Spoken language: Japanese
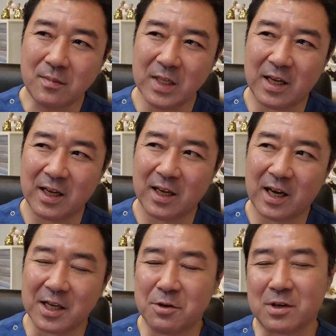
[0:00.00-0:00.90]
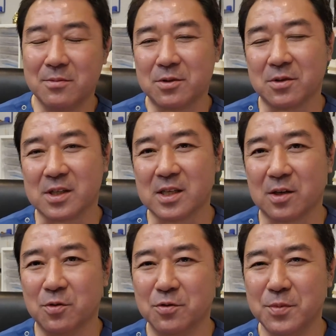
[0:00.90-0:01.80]
えー、鼻をかむとですね
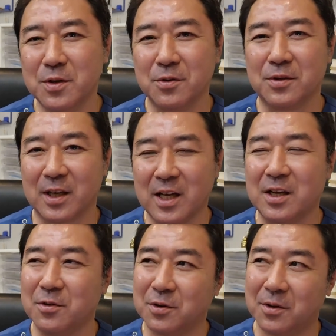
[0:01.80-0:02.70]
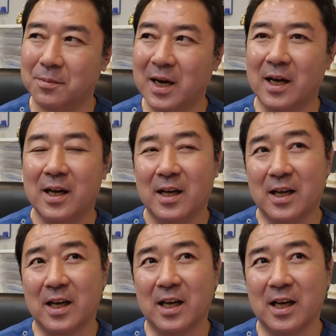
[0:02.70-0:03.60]
こう海のようなね色の、まあ
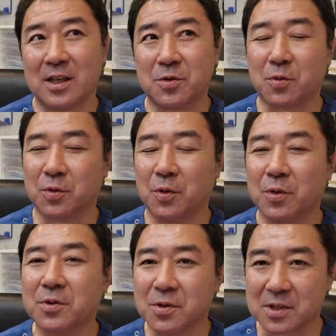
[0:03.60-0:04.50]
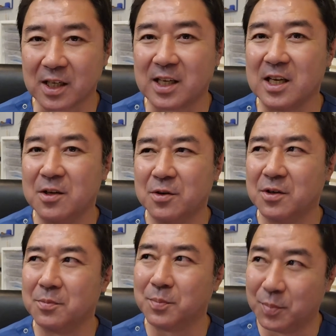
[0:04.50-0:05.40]
えー、ちょっとこうドロッとした黄
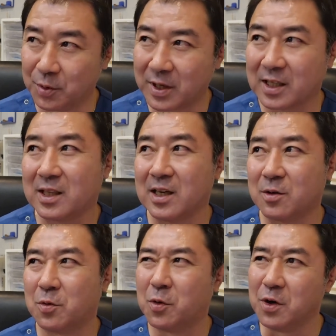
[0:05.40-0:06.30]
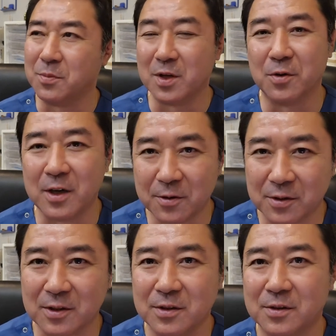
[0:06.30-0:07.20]
色っぽかったりこう濃い緑色っ
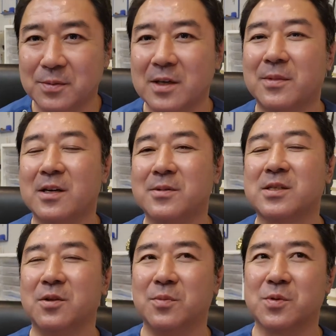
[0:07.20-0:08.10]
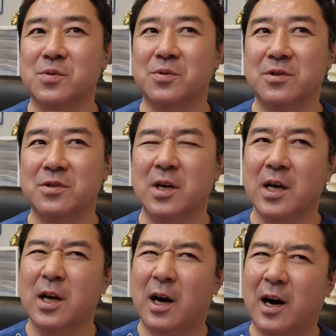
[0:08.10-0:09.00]
ていう場合もありますけども、そういう
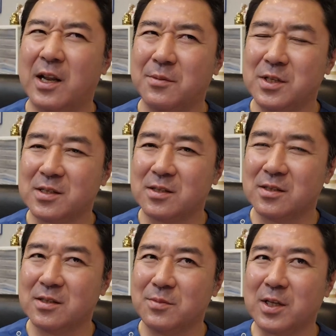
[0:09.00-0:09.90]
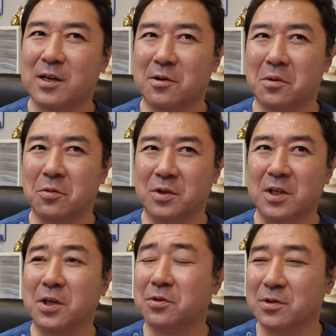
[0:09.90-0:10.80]
鼻水みたいなのがこう出
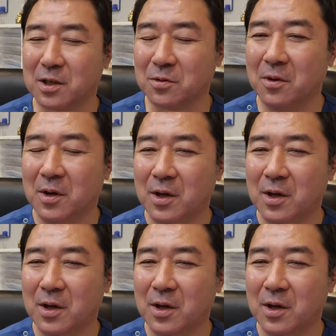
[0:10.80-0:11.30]
てくるなと、